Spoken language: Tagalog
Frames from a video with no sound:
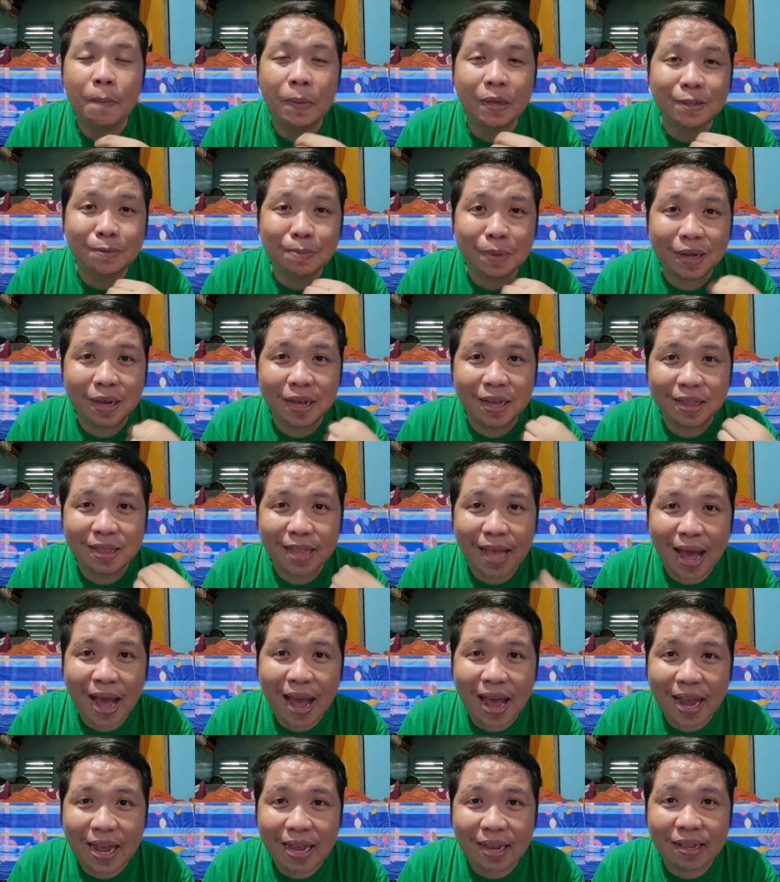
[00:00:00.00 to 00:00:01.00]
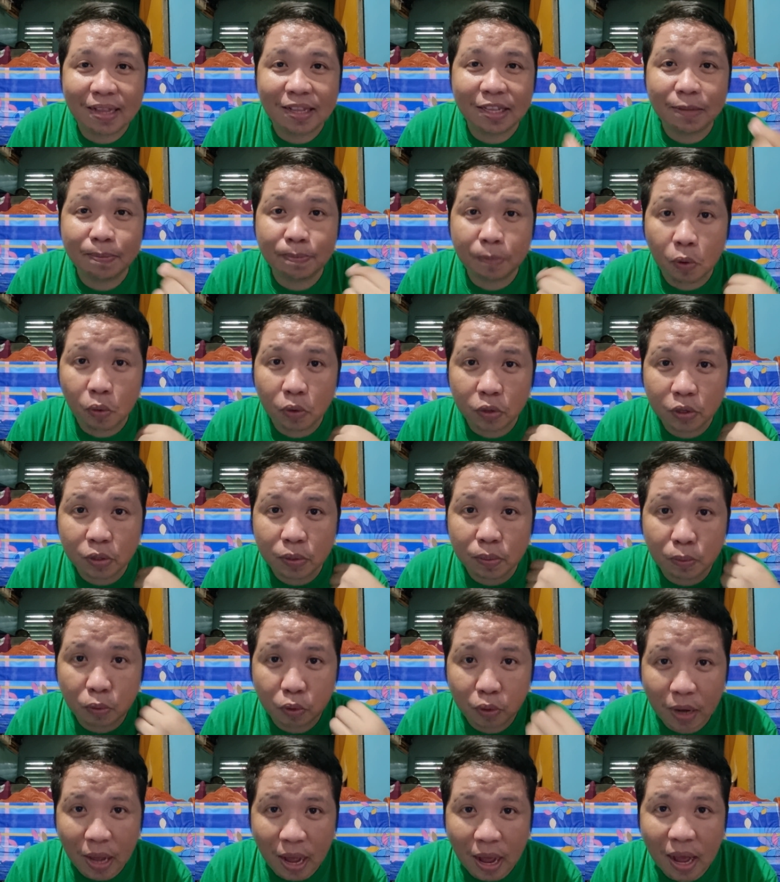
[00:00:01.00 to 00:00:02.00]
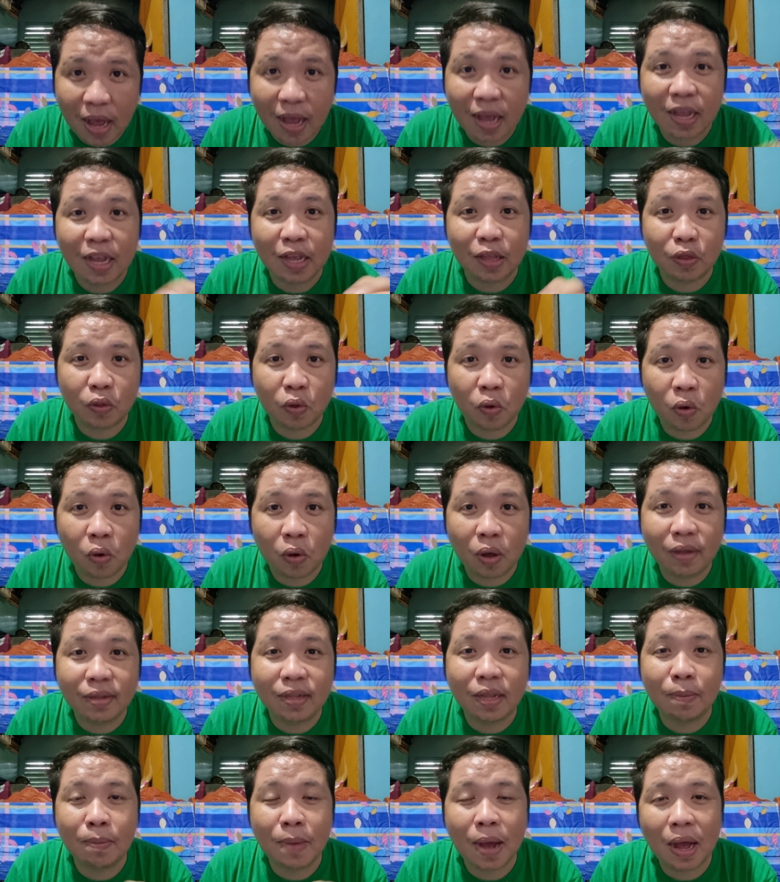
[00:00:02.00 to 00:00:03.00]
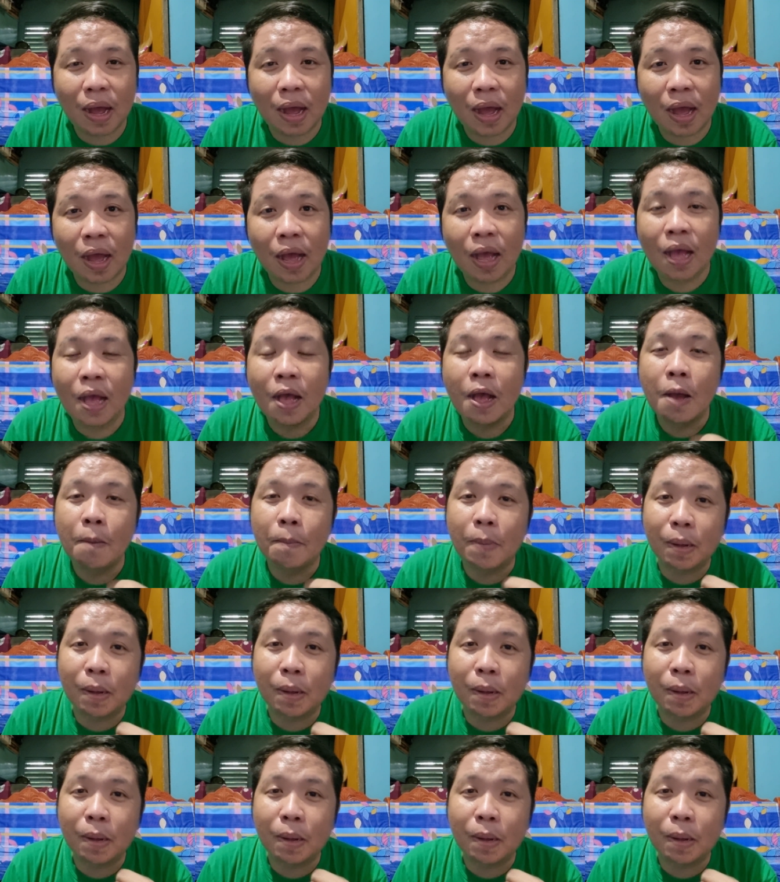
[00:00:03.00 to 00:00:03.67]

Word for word: mas maganda i-dispose muna ito kasi baka